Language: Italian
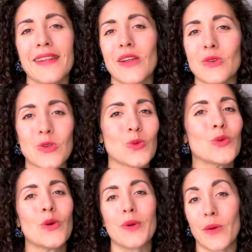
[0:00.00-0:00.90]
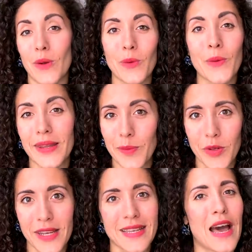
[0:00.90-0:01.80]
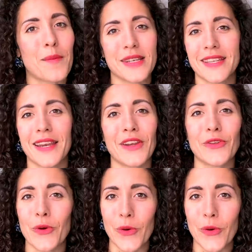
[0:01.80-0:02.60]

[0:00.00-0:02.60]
nello studio per qualunque tipo di esame, scritto o